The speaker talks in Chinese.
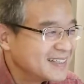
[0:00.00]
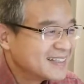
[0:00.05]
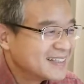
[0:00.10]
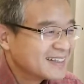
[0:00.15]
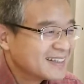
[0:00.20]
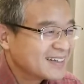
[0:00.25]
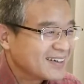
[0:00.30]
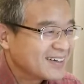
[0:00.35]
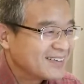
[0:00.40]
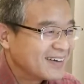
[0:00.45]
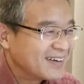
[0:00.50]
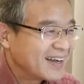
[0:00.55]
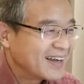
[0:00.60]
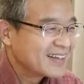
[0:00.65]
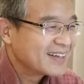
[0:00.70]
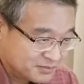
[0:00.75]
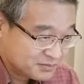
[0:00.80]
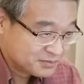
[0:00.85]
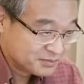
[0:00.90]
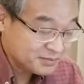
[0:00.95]
好吧，
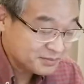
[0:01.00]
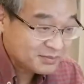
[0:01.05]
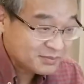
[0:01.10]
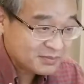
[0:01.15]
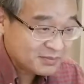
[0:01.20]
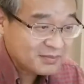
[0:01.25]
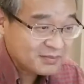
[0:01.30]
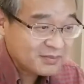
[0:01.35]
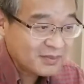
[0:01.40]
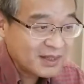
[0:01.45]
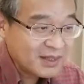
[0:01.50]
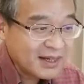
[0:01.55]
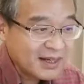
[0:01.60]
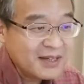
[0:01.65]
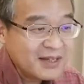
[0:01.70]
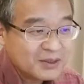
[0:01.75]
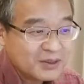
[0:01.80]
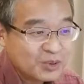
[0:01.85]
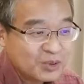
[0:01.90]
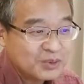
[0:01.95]
还有
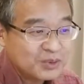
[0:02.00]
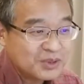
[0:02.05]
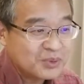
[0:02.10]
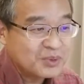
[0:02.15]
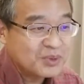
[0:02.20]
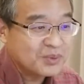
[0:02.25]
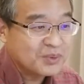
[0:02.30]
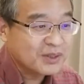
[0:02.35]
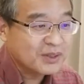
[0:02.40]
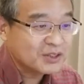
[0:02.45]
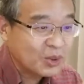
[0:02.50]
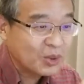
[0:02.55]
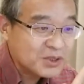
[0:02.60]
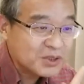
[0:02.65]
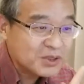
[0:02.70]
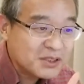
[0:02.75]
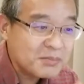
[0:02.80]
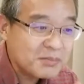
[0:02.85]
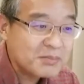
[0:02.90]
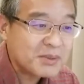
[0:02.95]
一个同学问我，投
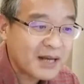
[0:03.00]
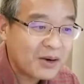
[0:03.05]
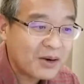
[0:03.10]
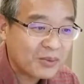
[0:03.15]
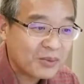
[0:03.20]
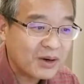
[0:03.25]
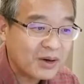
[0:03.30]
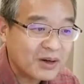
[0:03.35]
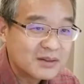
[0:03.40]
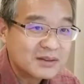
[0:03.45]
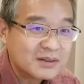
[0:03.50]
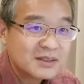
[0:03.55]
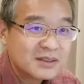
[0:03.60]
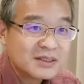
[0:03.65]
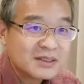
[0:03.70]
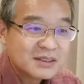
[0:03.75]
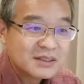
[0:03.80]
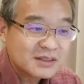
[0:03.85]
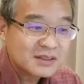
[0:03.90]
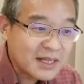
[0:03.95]
资人不干活，
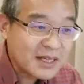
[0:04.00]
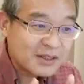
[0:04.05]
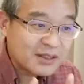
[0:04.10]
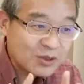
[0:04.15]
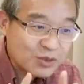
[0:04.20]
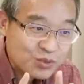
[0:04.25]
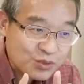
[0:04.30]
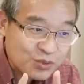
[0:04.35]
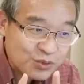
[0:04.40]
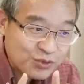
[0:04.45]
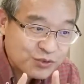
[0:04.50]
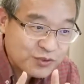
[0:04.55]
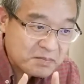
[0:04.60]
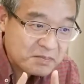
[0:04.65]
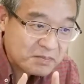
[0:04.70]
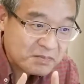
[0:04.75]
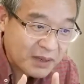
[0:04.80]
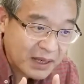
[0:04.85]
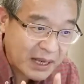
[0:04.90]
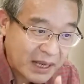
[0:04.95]
占的股
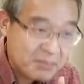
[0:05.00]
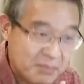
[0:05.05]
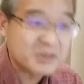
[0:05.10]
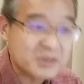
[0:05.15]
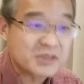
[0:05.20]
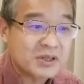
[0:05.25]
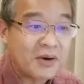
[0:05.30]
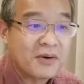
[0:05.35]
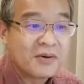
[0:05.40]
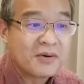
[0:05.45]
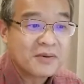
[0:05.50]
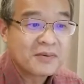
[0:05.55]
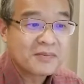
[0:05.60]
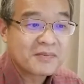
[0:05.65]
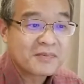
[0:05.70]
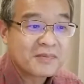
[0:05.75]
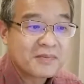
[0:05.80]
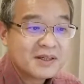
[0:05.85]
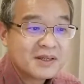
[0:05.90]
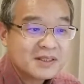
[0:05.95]
份还不少，
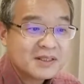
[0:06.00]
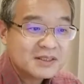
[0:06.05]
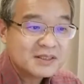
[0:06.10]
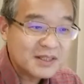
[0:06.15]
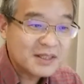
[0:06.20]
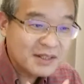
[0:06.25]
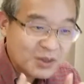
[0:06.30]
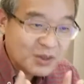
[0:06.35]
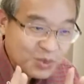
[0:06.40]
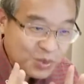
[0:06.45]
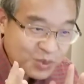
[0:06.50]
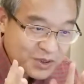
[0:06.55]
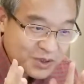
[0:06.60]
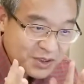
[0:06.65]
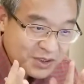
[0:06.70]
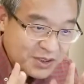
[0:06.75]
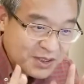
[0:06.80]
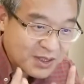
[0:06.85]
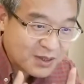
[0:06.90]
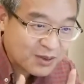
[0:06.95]
现在公
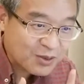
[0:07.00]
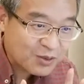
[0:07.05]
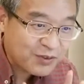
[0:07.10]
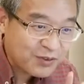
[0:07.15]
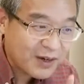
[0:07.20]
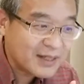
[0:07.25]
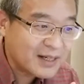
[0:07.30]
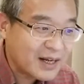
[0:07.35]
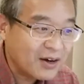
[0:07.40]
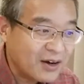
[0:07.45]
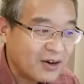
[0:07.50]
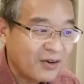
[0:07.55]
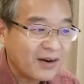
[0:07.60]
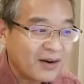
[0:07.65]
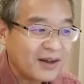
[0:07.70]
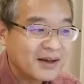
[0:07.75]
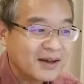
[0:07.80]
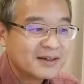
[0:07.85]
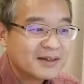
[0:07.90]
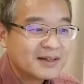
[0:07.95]
司业务发展好
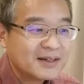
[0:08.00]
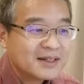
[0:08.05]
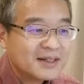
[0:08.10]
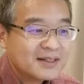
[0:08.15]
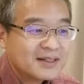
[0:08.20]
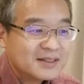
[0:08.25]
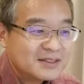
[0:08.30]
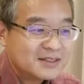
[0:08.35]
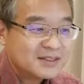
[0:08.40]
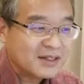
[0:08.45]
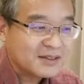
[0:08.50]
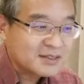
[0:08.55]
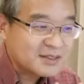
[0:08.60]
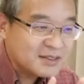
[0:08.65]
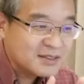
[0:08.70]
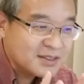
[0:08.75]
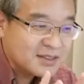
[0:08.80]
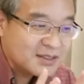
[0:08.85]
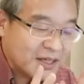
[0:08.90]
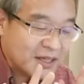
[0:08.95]
了，想
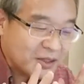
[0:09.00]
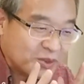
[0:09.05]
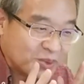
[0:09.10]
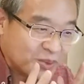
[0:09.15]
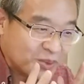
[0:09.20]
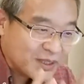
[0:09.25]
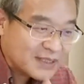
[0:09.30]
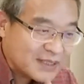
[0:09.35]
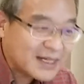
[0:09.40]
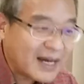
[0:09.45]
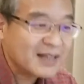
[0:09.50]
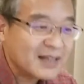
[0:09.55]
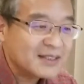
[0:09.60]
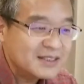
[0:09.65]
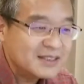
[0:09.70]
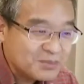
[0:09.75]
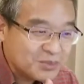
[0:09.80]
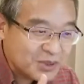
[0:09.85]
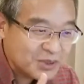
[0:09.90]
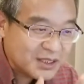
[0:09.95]
自己再弄一家
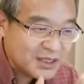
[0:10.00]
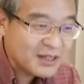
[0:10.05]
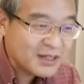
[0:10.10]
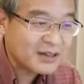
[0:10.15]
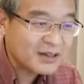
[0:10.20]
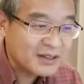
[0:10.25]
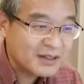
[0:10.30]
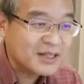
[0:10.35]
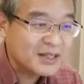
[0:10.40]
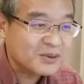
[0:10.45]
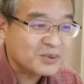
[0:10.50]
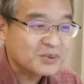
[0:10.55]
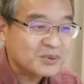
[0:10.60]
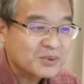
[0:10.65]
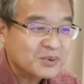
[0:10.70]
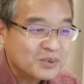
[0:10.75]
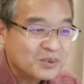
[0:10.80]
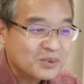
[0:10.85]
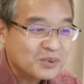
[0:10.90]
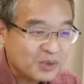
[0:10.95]
一模一样的业务，
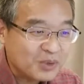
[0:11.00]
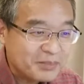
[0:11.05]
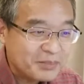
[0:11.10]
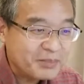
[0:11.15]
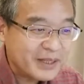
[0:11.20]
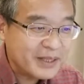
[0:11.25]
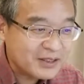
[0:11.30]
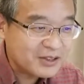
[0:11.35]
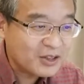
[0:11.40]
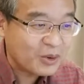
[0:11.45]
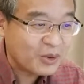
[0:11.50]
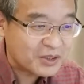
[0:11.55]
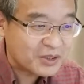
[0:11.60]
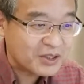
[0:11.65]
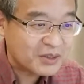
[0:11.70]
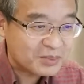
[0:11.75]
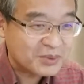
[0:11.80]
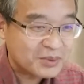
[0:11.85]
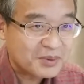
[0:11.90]
违背道德不？